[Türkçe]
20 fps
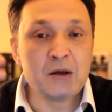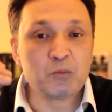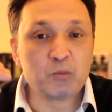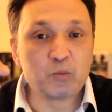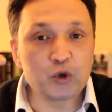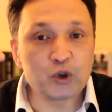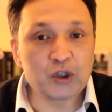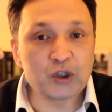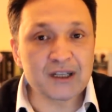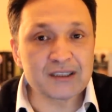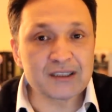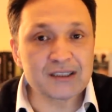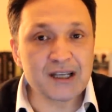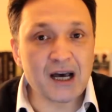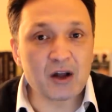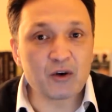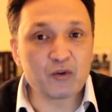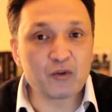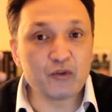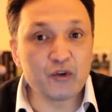bu
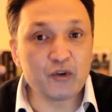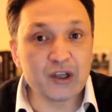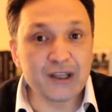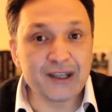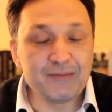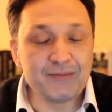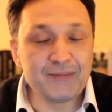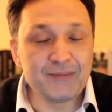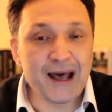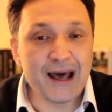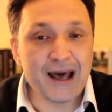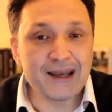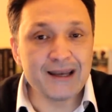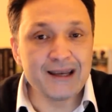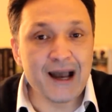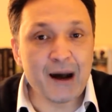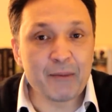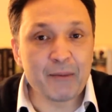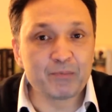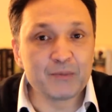tasarrufu kimler
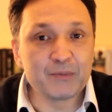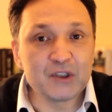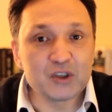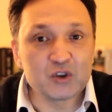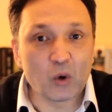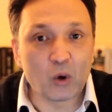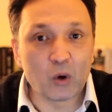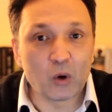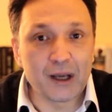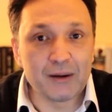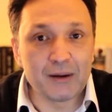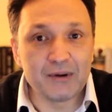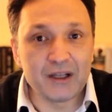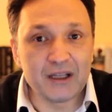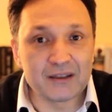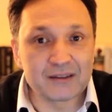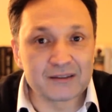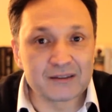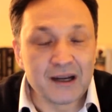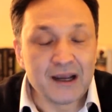yapmış
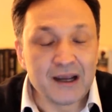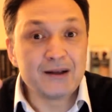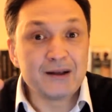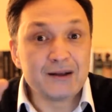olabilir?